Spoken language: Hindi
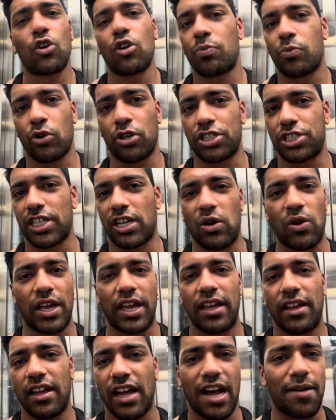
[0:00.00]
और पहुँच
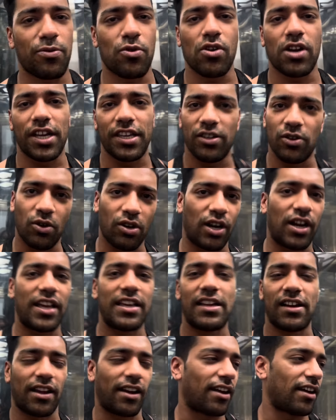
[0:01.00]
जाओगे आपको कहीं और
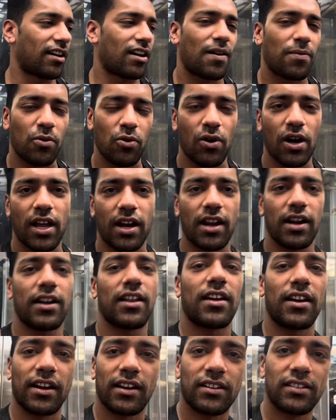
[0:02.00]
नहीं आना है आपको आना है
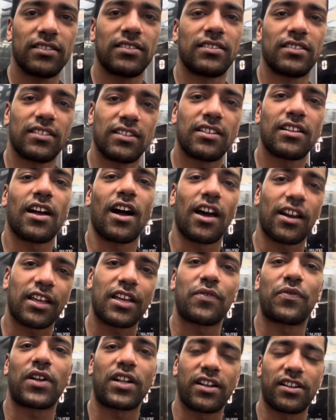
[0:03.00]
डायरेक्ट आर
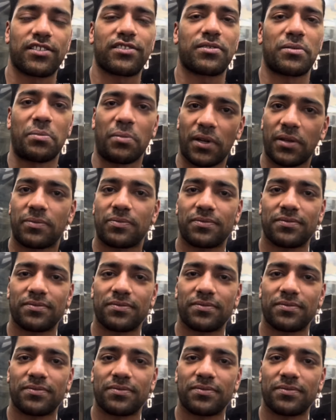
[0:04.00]
के फिटनेस जिम में